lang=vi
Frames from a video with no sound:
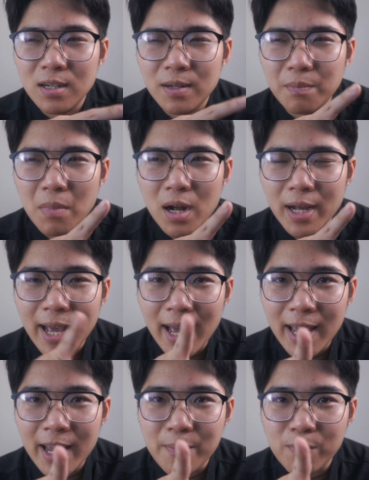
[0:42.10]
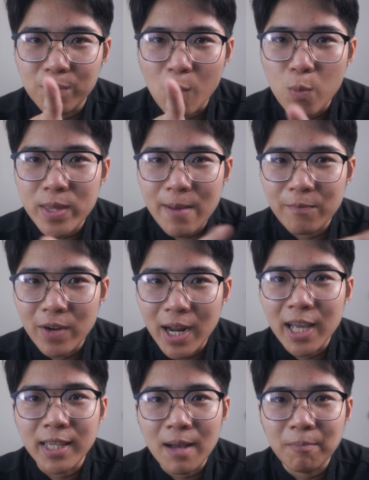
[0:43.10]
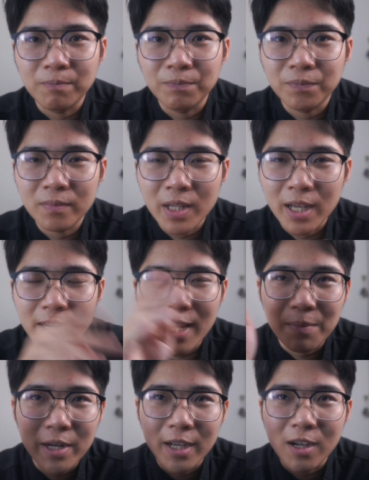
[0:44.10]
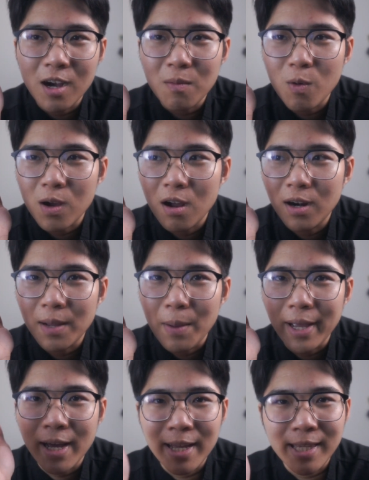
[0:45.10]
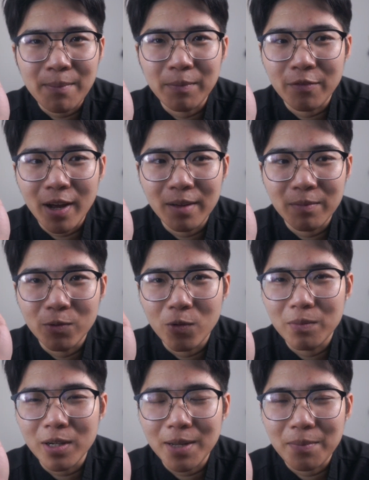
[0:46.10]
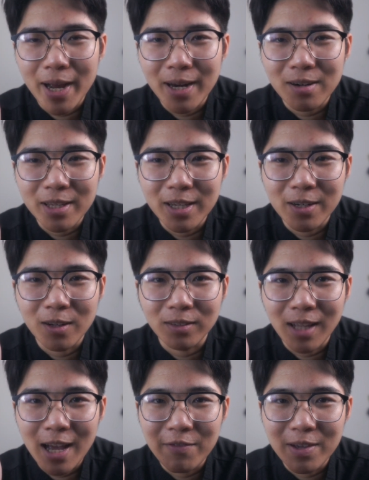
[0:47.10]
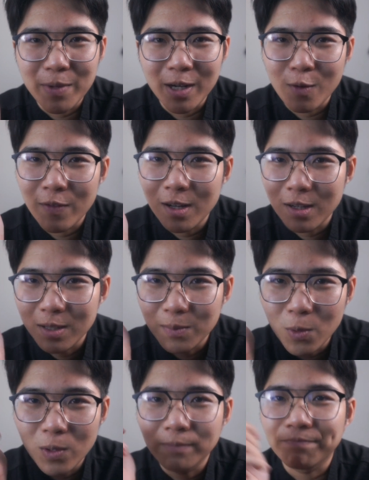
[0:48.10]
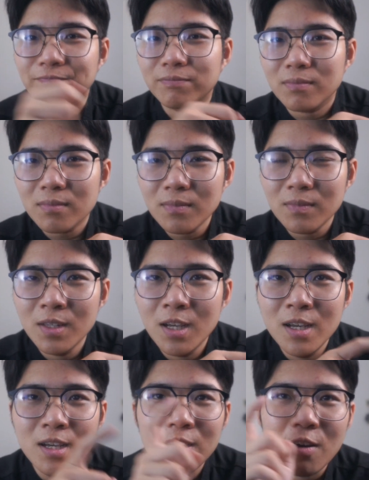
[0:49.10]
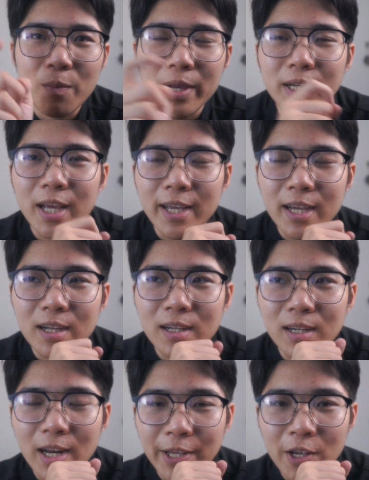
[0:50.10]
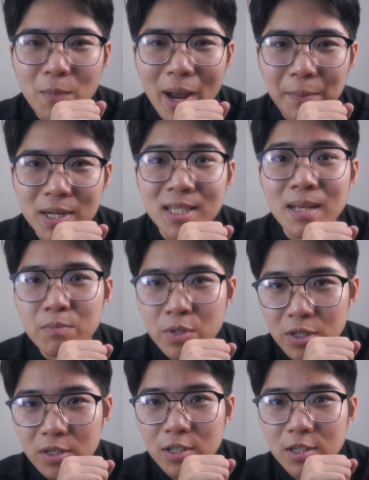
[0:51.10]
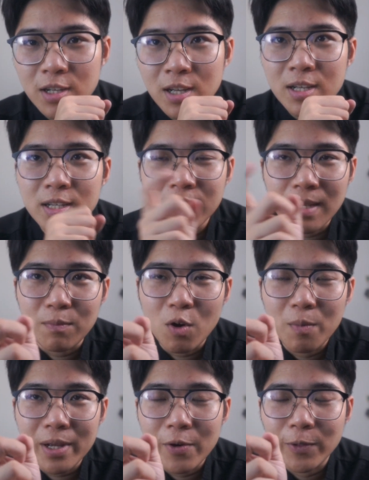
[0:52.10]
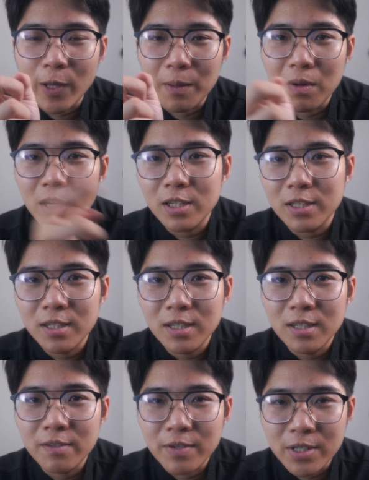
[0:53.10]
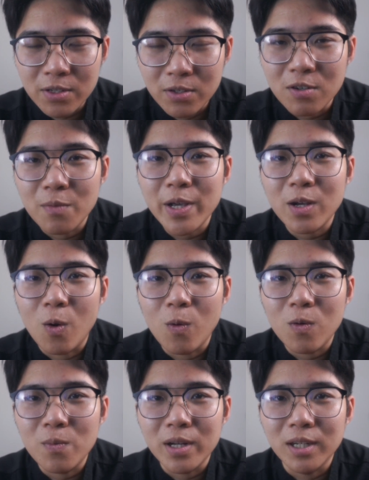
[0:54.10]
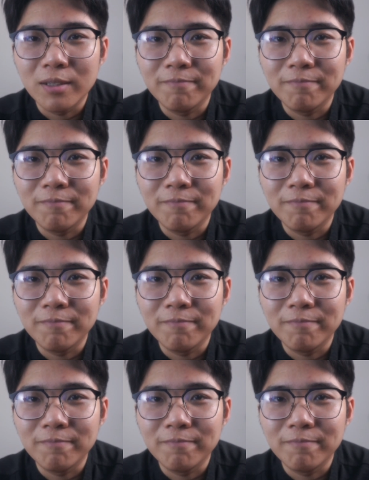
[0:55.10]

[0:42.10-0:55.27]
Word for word: MKE 400 và 200 thì ở đây mình đang có một con là bản 200 thì vậy mình quên mất cái mã đó là gì rồi tại vì mình không phải là người mua con mic này á là do bạn mình sắm sửa sắm một con mic hoàn toàn mới và sửa con mic cũ của mình